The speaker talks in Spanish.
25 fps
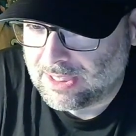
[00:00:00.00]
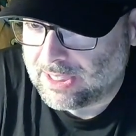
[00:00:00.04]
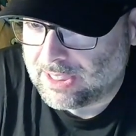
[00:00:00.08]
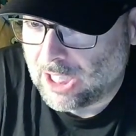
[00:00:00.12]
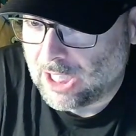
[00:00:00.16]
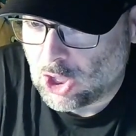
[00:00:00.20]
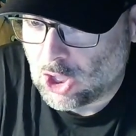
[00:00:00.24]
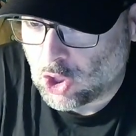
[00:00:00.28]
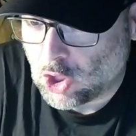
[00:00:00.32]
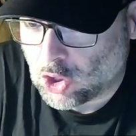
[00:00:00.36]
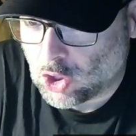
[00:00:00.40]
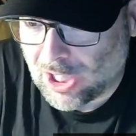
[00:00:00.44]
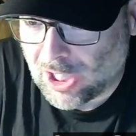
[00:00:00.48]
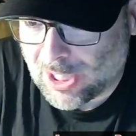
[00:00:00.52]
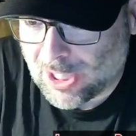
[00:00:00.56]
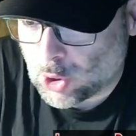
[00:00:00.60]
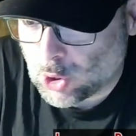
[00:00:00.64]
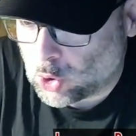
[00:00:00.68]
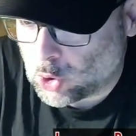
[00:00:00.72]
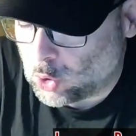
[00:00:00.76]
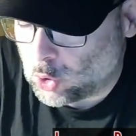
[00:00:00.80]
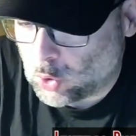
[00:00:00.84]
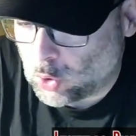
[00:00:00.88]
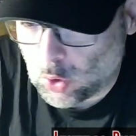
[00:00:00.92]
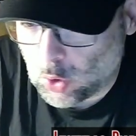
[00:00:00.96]
que yo no
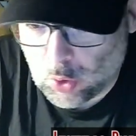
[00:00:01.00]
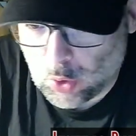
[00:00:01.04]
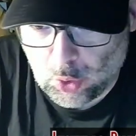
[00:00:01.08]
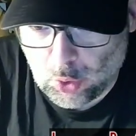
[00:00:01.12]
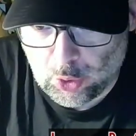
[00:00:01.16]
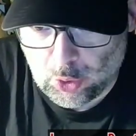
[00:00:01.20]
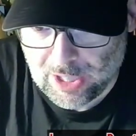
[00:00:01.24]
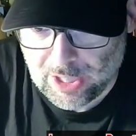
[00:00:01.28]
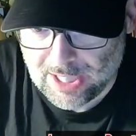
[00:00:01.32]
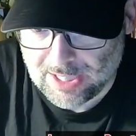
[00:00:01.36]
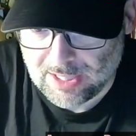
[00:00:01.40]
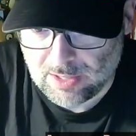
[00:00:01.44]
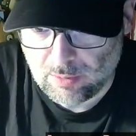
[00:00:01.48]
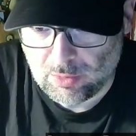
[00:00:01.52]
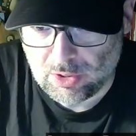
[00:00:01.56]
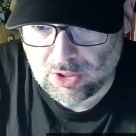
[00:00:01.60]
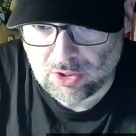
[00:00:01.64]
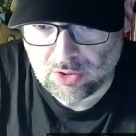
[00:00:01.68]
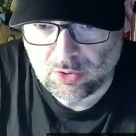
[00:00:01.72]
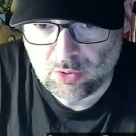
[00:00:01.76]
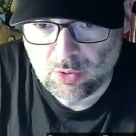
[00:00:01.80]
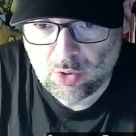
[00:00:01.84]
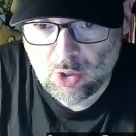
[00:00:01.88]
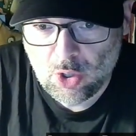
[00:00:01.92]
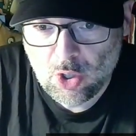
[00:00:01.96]
las conozco y no las he
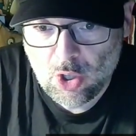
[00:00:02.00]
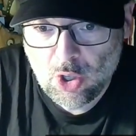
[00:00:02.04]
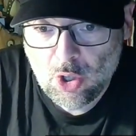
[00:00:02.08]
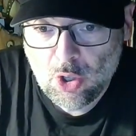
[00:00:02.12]
visto,